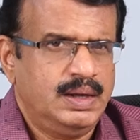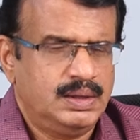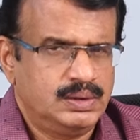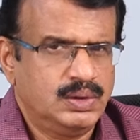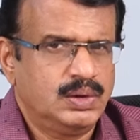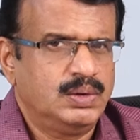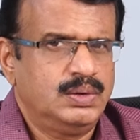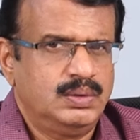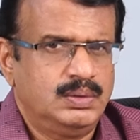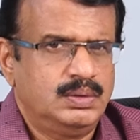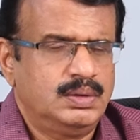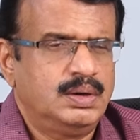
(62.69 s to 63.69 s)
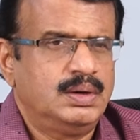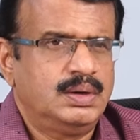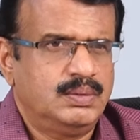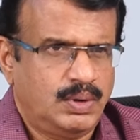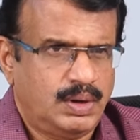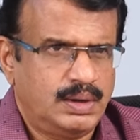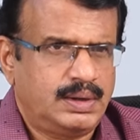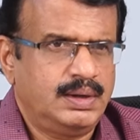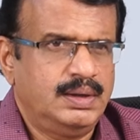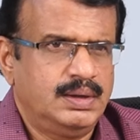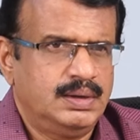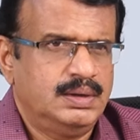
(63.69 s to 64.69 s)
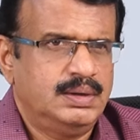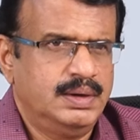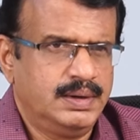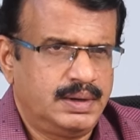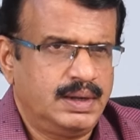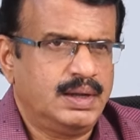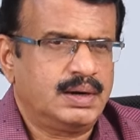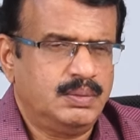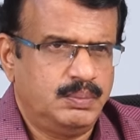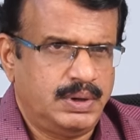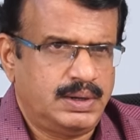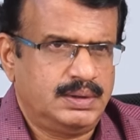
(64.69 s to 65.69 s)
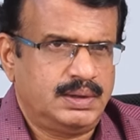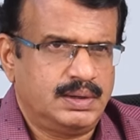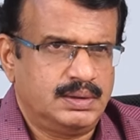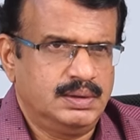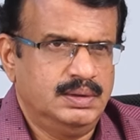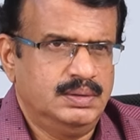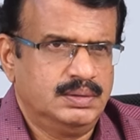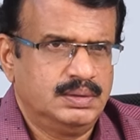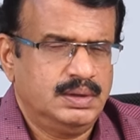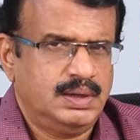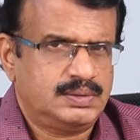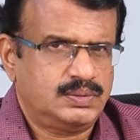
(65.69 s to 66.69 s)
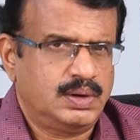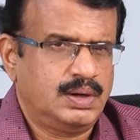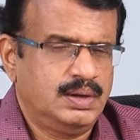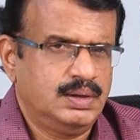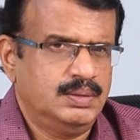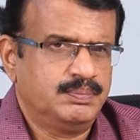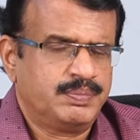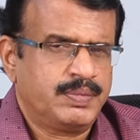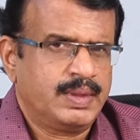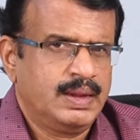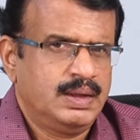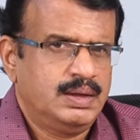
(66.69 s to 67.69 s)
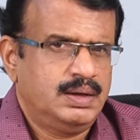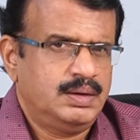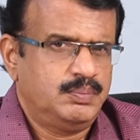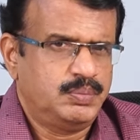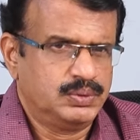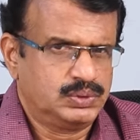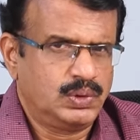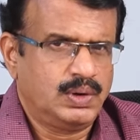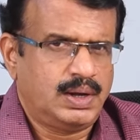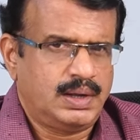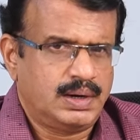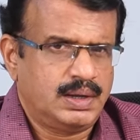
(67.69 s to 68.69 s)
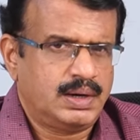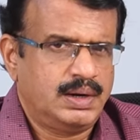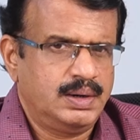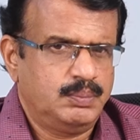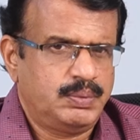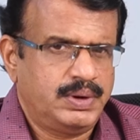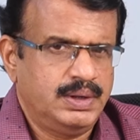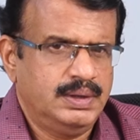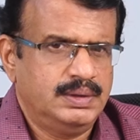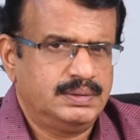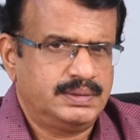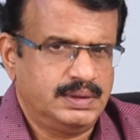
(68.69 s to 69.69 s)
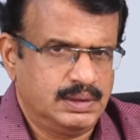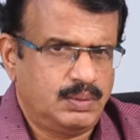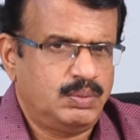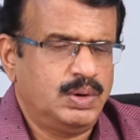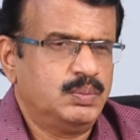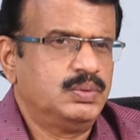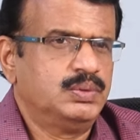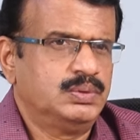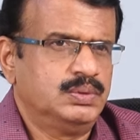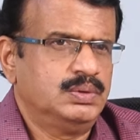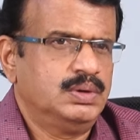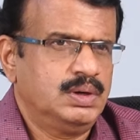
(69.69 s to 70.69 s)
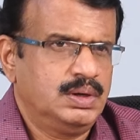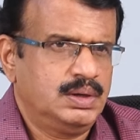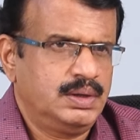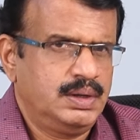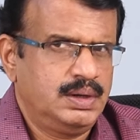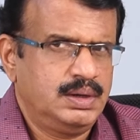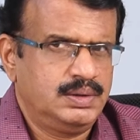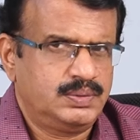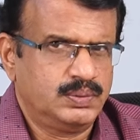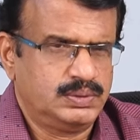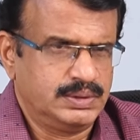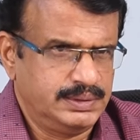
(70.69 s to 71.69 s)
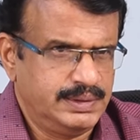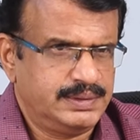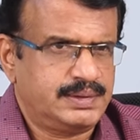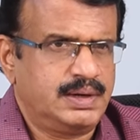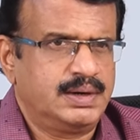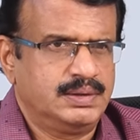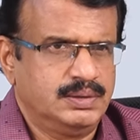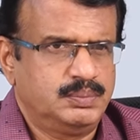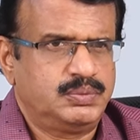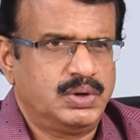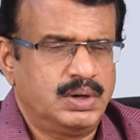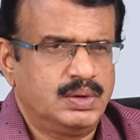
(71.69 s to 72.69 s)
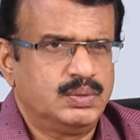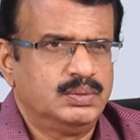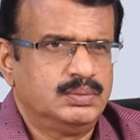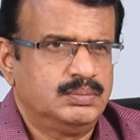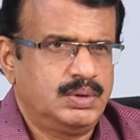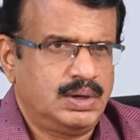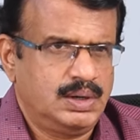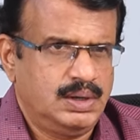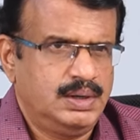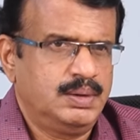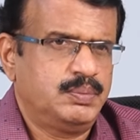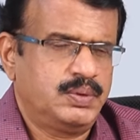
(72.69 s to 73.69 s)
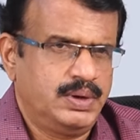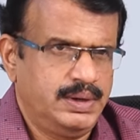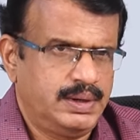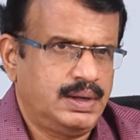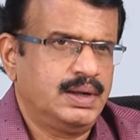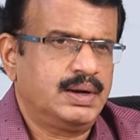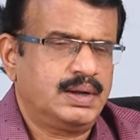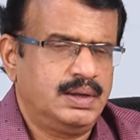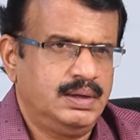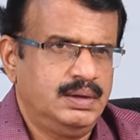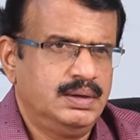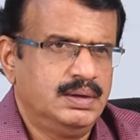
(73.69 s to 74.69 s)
అందులో ఒకటి ఎన్టీఆర్కి భారతరత్న యాక్చువల్గా పొత్తులు ఖరారైనప్పుడే చంద్రబాబు ఈ సూచన చేసినాడని చెప్తున్నారు మనం కానీ ఇప్పుడు ఎన్టీఆర్కి